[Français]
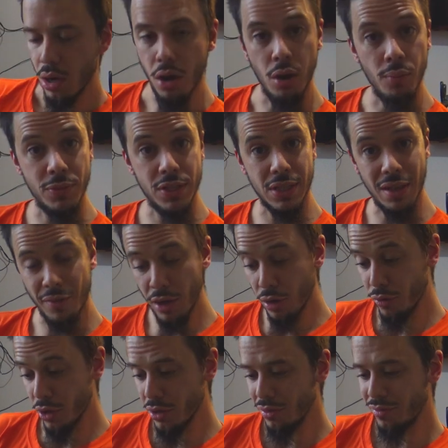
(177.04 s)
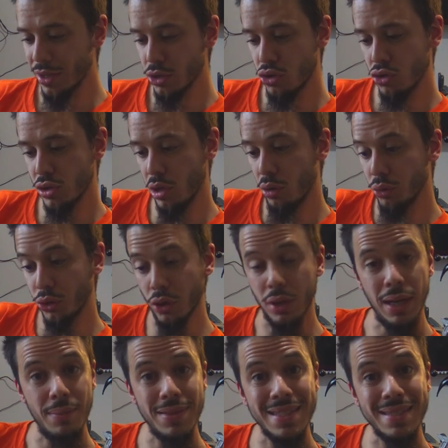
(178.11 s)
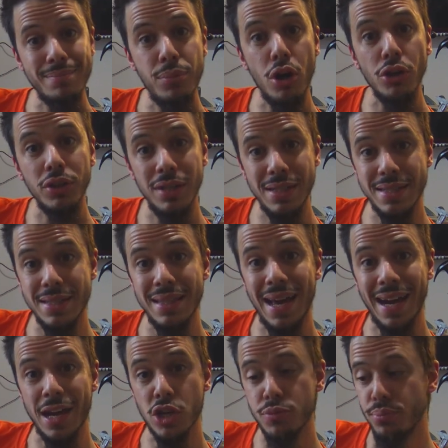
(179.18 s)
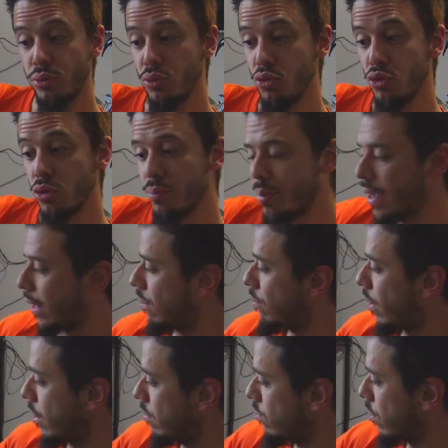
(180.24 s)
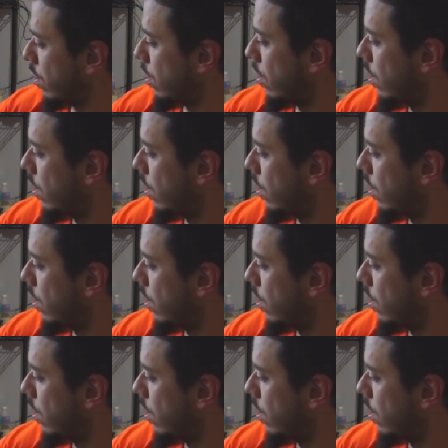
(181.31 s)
Un petit affaire de fond versus l'autre, la petite porte ici n'arrache plus pas elle-même.